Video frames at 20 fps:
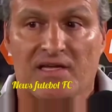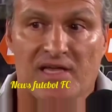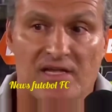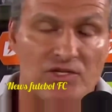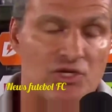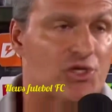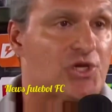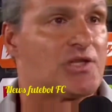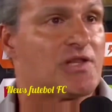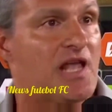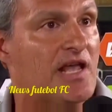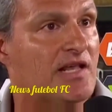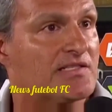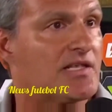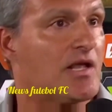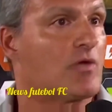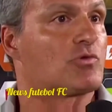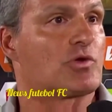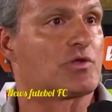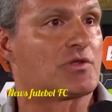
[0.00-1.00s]
Quem diz que tem
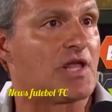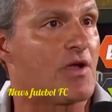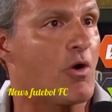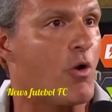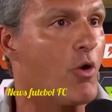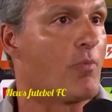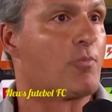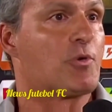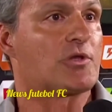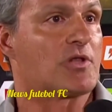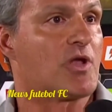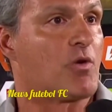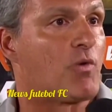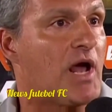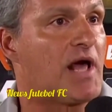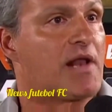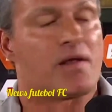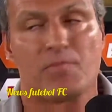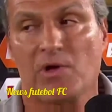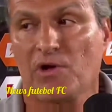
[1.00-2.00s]
assalto, que tem roubo, que tem o
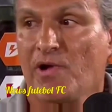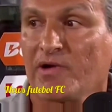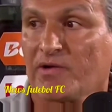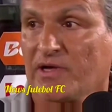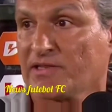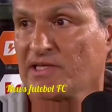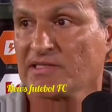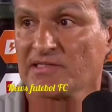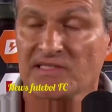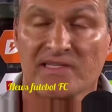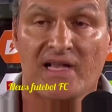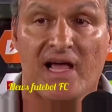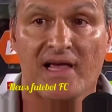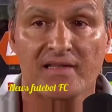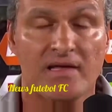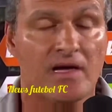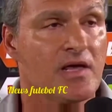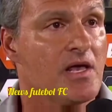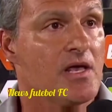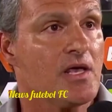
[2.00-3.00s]
caramba, não acontece
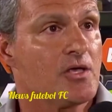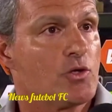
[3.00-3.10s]
nada.